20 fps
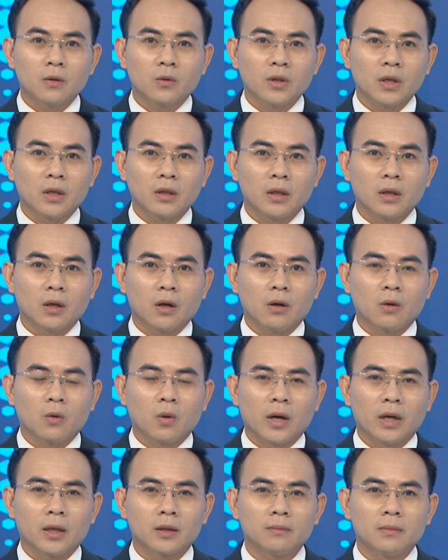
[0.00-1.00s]
Thưa quý vị, chỉ còn
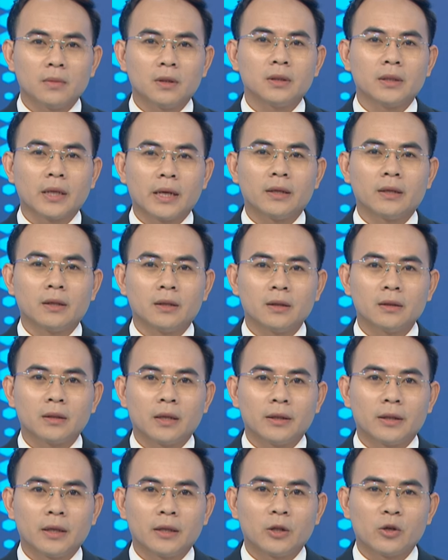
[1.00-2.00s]
khoảng 10 ngày nữa,
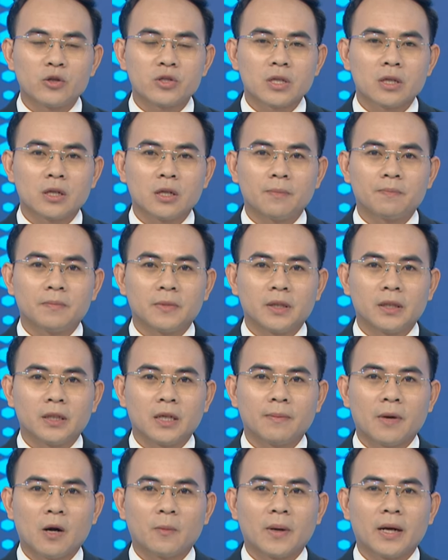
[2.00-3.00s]
kỳ thi tuyển sinh lớp
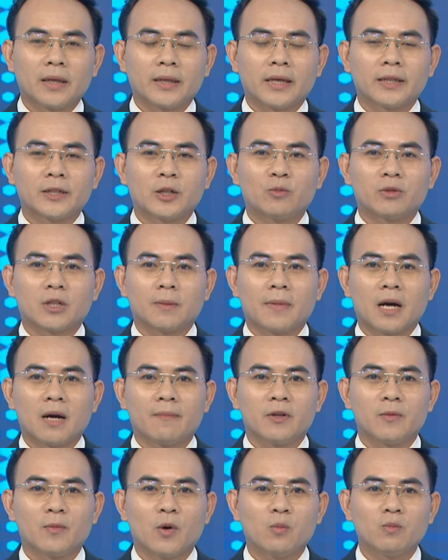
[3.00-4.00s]
10 năm học
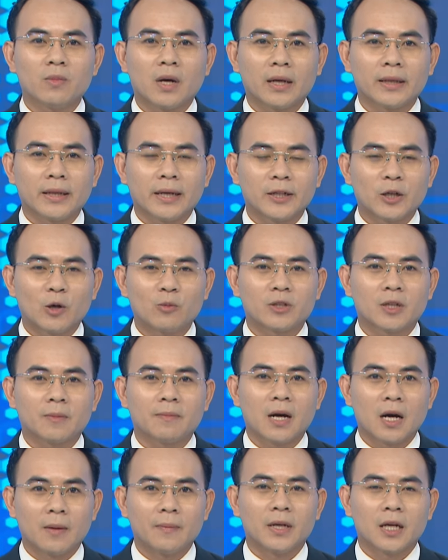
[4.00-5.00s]

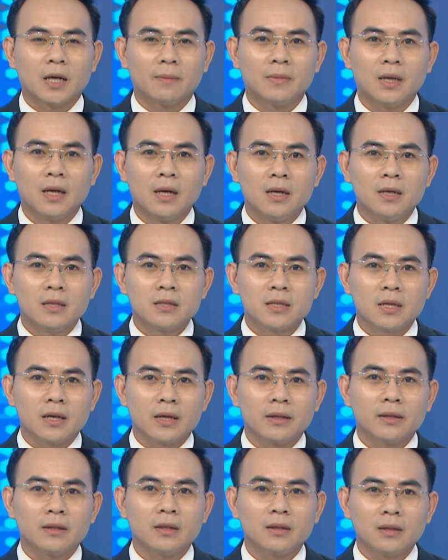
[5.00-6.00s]
2024-2025
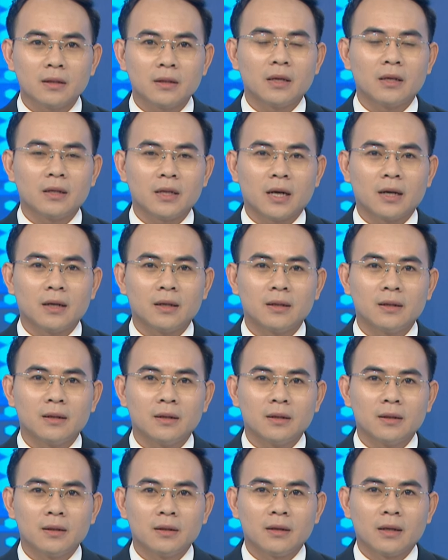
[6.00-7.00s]
sẽ chính thức diễn ra.
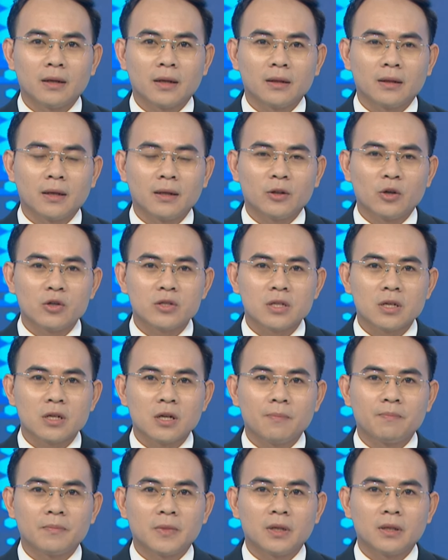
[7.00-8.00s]
Để kỳ thi tuyển
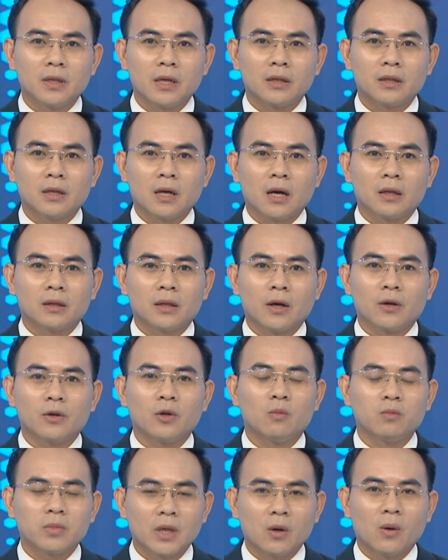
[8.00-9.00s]
sinh lớp 10 diễn ra theo
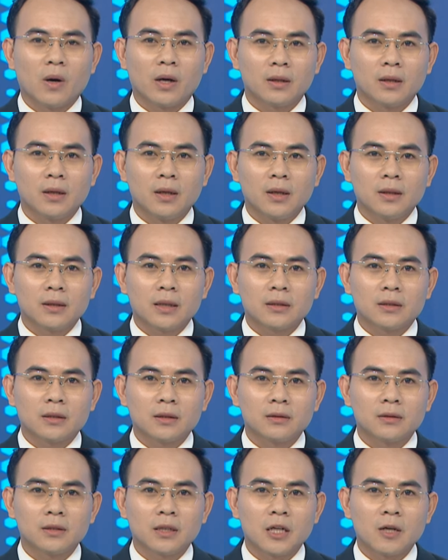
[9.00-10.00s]
đúng kế hoạch, các
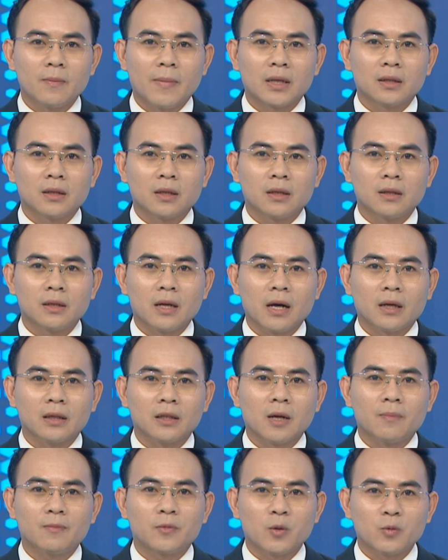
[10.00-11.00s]
trường trên địa bàn tỉnh
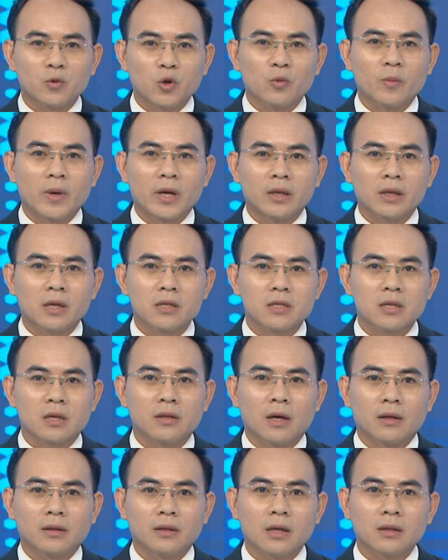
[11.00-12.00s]
đang gấp rút chuẩn bị cơ
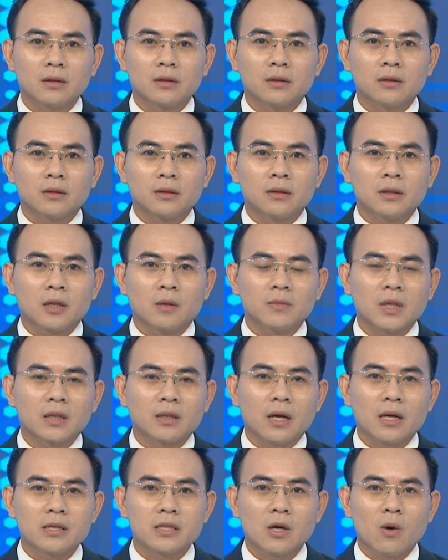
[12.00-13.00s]
sở vật chất. Công
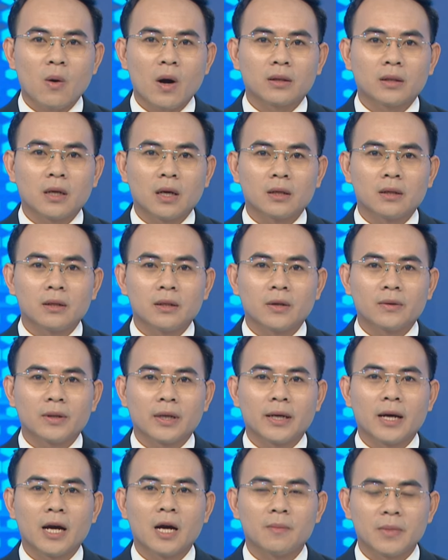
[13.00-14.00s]
tác này sẽ hoàn thành vào
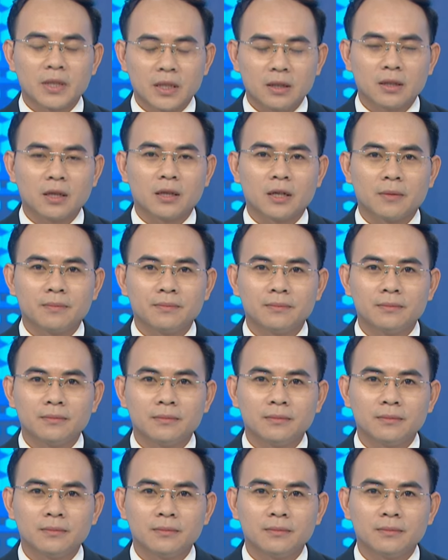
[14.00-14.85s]
ngày 29 tháng 5.